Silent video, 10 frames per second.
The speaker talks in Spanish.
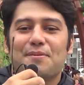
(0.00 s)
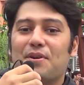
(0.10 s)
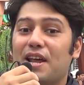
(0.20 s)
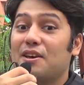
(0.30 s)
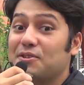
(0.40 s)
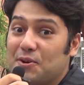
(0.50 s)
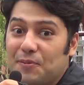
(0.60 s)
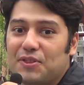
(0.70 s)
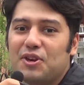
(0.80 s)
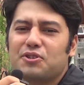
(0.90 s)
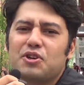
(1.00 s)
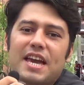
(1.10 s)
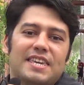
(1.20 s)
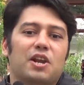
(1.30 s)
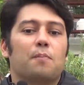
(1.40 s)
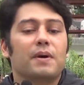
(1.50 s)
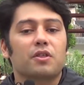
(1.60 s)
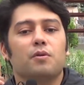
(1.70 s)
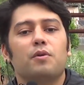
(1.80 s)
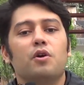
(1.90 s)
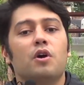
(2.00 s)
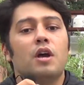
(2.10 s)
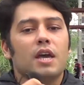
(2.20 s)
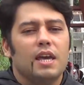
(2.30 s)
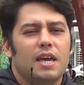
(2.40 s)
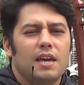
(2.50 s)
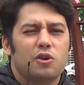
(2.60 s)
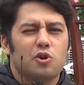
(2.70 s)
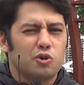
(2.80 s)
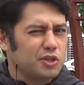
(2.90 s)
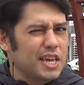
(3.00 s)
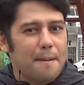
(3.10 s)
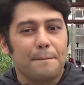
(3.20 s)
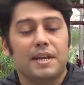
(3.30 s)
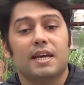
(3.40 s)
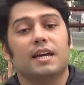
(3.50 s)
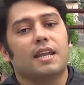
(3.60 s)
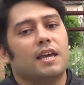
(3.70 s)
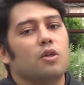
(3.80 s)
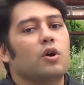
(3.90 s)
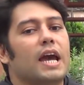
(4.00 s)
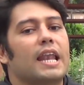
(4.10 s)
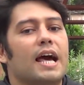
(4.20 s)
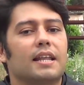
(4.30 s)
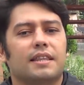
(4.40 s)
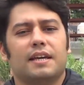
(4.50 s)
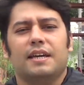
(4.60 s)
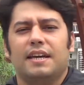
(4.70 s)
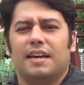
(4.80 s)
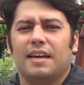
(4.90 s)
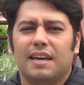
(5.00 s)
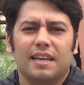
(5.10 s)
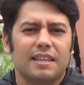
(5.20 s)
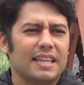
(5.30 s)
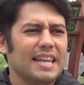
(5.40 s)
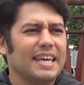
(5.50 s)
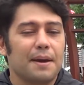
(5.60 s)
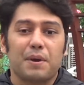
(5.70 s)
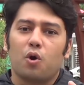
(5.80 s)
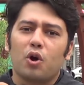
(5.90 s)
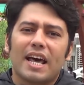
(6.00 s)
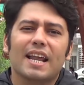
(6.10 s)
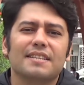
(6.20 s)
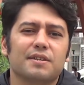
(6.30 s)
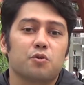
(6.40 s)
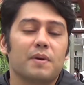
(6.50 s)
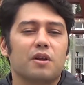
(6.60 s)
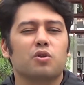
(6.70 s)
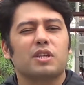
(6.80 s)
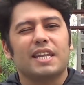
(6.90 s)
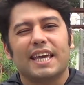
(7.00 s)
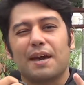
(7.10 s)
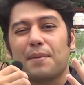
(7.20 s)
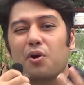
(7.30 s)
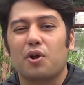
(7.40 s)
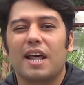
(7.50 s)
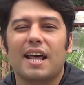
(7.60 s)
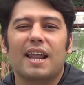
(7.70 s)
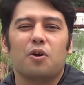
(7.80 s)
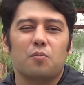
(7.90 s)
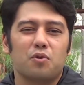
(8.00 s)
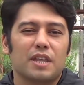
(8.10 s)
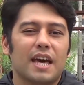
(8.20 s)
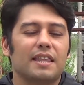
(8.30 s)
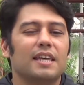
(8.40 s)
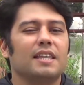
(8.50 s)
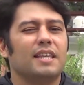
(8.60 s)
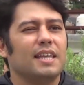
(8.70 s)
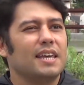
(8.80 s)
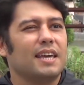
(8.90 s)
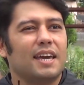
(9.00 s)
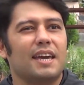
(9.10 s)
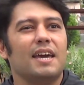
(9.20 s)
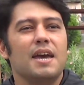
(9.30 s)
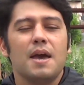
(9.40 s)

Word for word: de Morelos Root, yo soy Angelo Perdomo y yo siempre he creído que el arte eh, tiene que mejorar al ser humano, tiene que mejorar a la comunidad y tiene que